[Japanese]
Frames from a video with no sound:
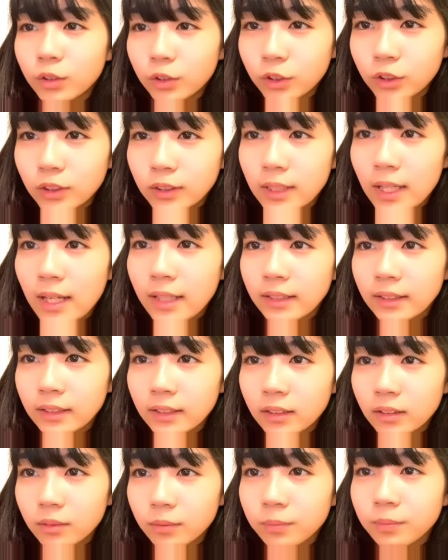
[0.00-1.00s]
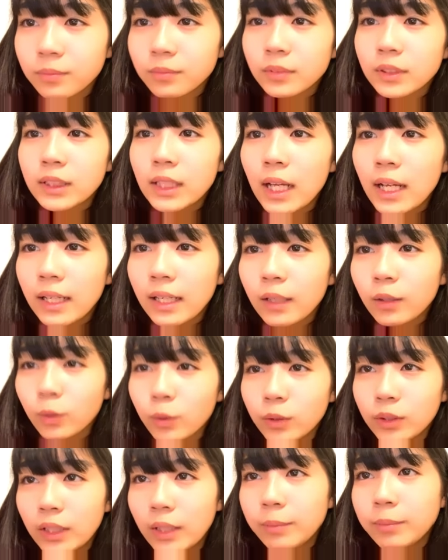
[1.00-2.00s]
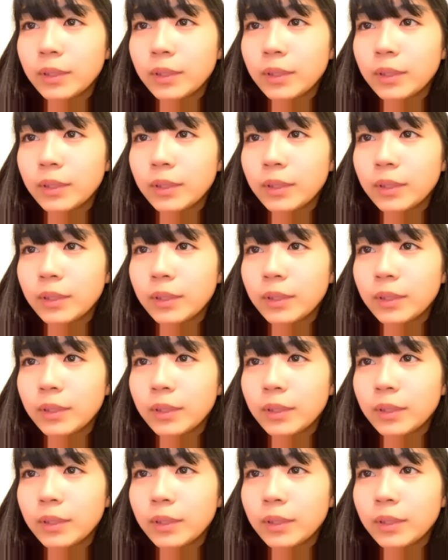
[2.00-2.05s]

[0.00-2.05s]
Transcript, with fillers: エーイ13位ふんさんありがとうござい